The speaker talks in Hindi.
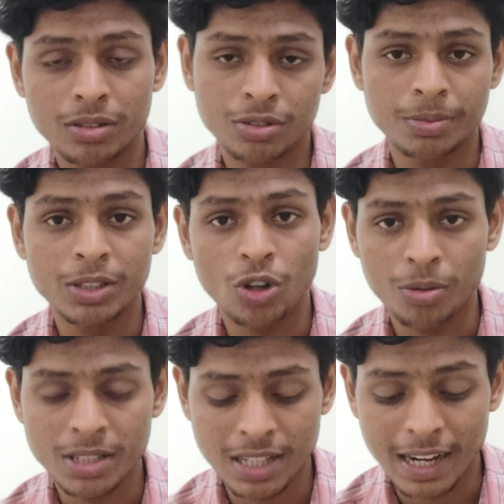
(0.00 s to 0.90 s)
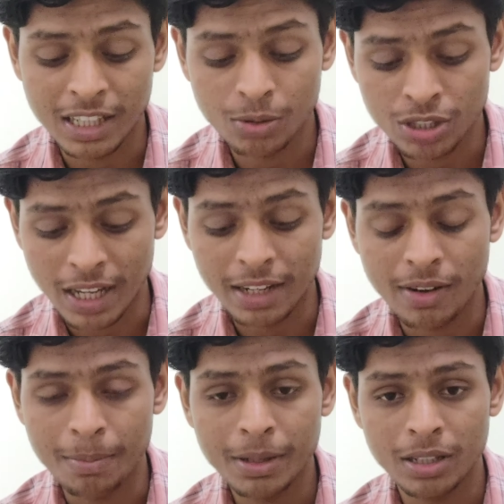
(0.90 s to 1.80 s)
उसमें डॉक्यूमेंट्स लगाए थे वो सारे
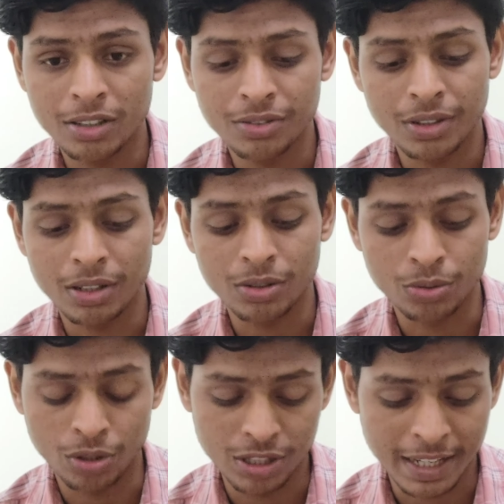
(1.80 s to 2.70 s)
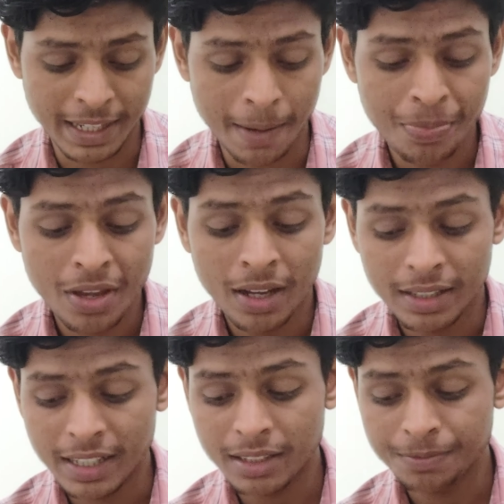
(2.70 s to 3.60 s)
वहाँ पे फिल खुल जाएंगे
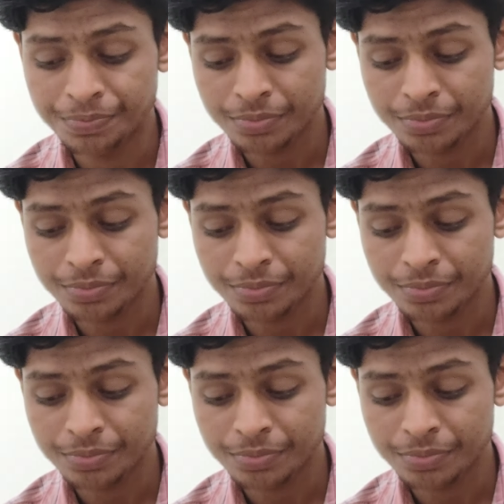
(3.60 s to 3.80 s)
देन